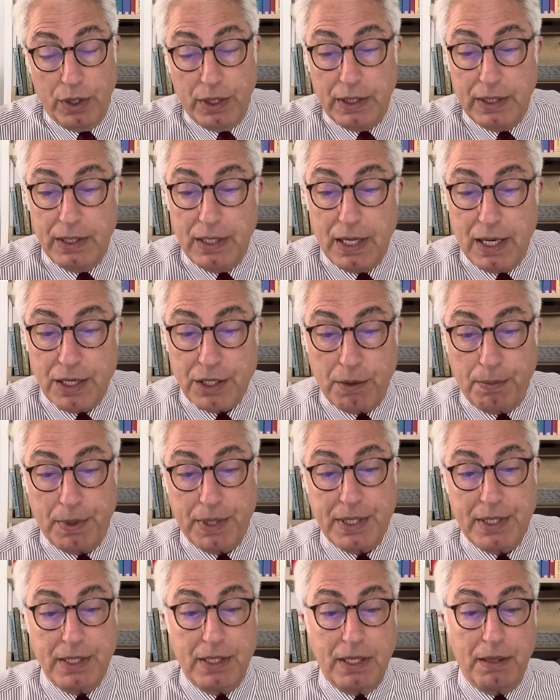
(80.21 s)
İktidar
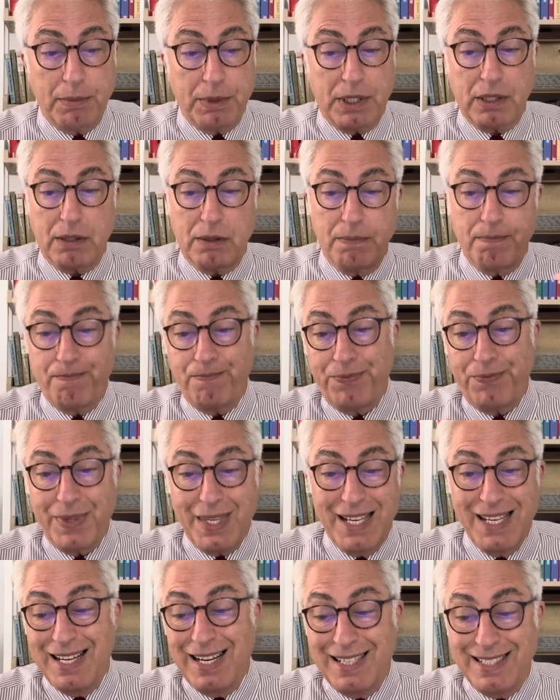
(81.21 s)
cephesinde bir takım
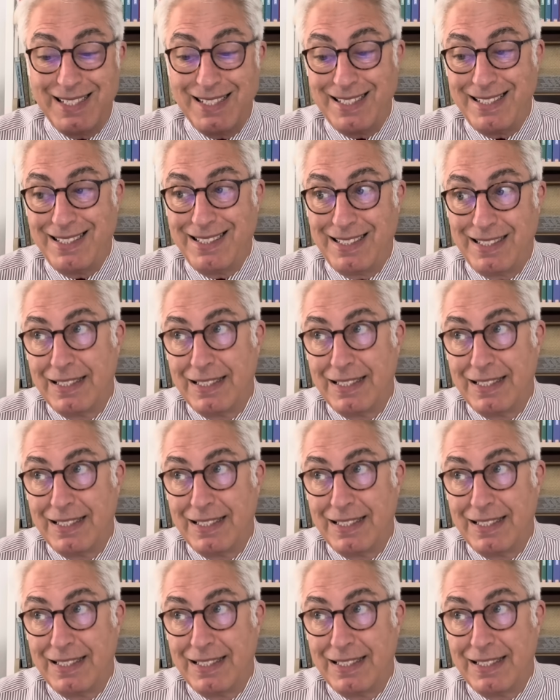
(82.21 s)
hani